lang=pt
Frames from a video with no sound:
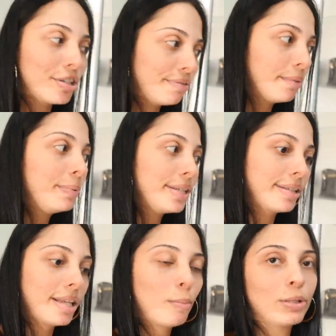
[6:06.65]
Acho que foi por
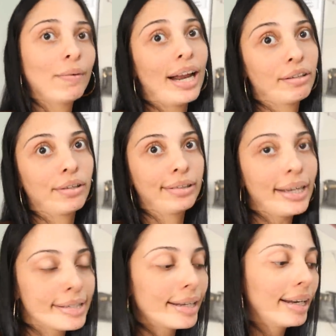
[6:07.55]
isso que saiu mais barato, que eu
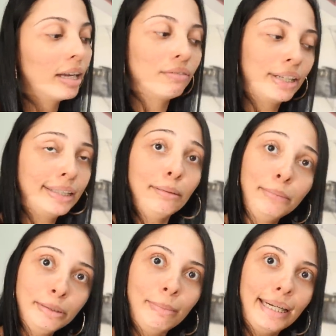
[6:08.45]
até estranhei. Eu falei, tá
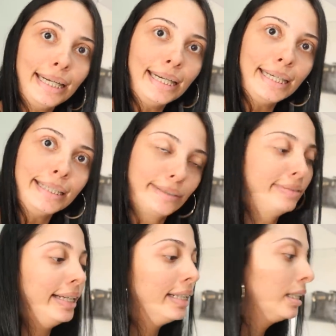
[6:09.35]
muito
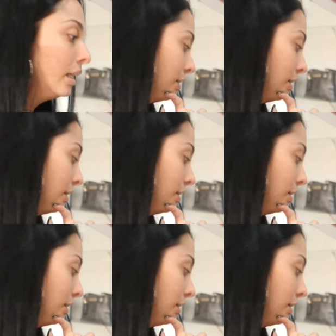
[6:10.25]
barato, né?